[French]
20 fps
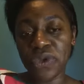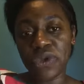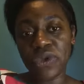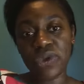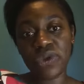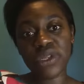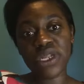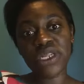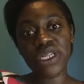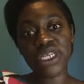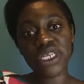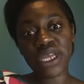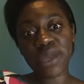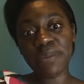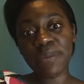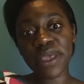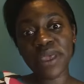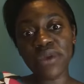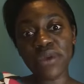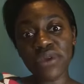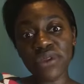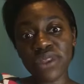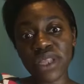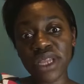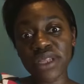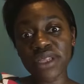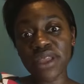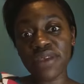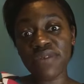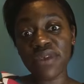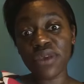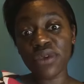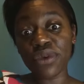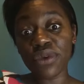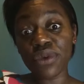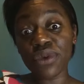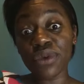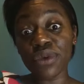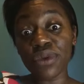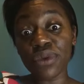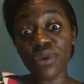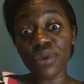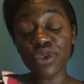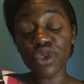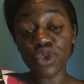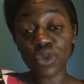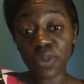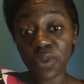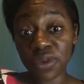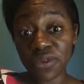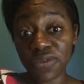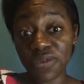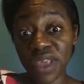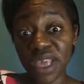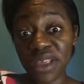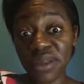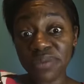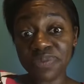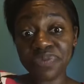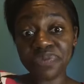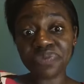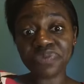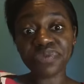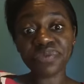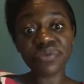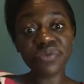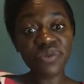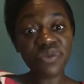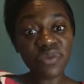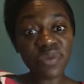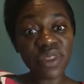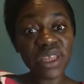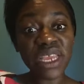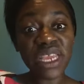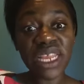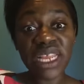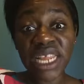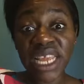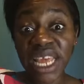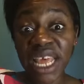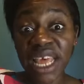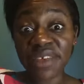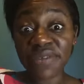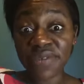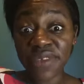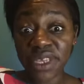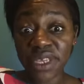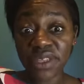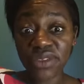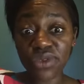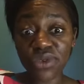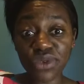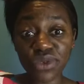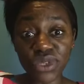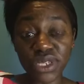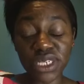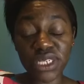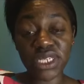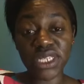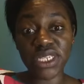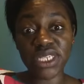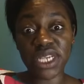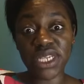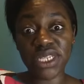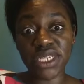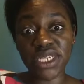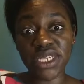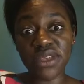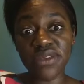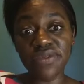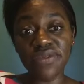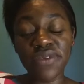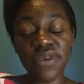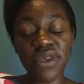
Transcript: On a déjà pris contact avec le sous-préfet et il est ravi de notre initiative.